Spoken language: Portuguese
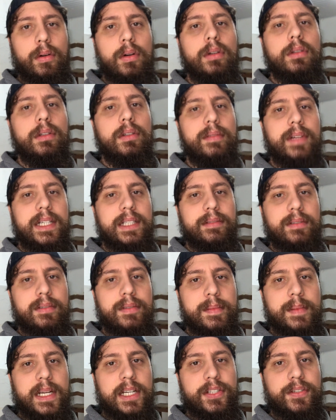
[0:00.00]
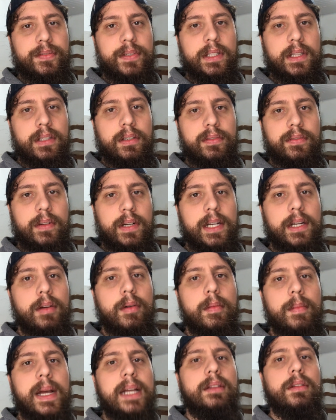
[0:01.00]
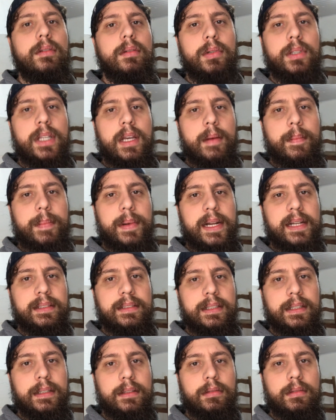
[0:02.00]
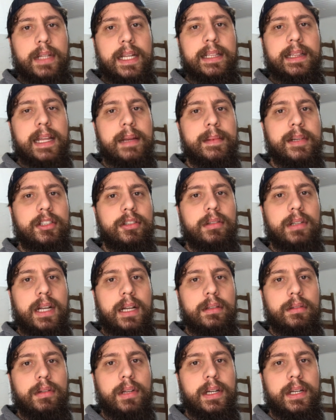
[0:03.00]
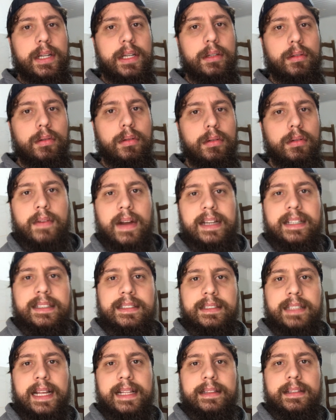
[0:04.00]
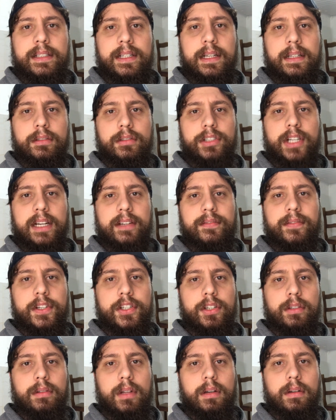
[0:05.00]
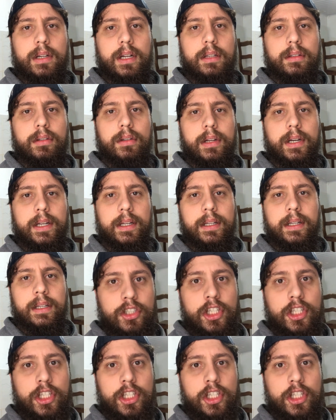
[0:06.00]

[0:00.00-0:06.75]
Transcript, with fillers: Ô, oh, não vai devolver minhas fitas? Eu falei, ô, oh, Beto, por que a é pressa? Tu nem tem mais locadora, nego. Faz 7 anos já que fechou tua locadora.